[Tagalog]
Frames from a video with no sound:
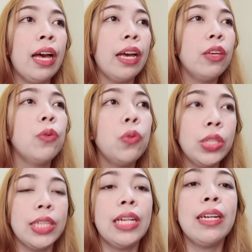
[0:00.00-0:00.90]
ayoko
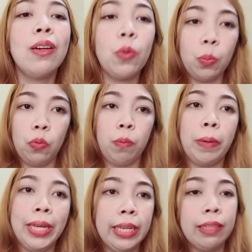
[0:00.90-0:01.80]
na talagang
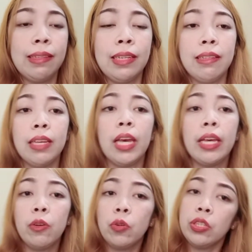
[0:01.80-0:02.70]
umupa, guys. Kasi,
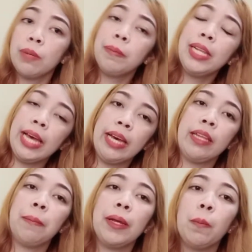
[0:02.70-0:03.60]
ayoko siyang
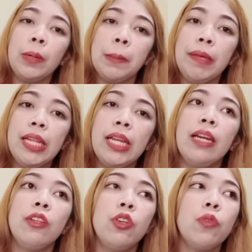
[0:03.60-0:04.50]
bilangin. Pero, pag
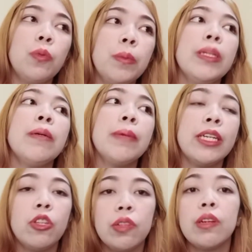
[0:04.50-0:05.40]
dinilang nyo yung
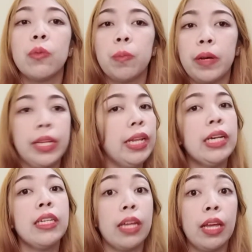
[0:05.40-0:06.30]
binabayad nyo sa upa, ang
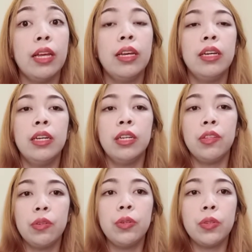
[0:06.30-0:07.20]
laki na.
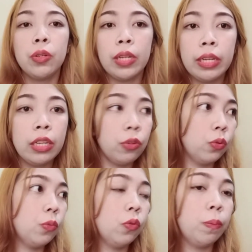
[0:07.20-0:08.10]
So, yun. Ang ah, ngayon,
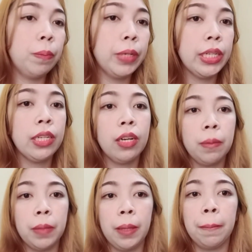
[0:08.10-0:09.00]
umuupa pa rin
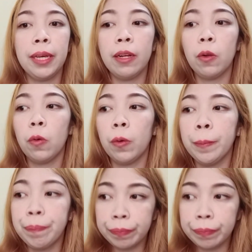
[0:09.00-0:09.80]
kami. Pero,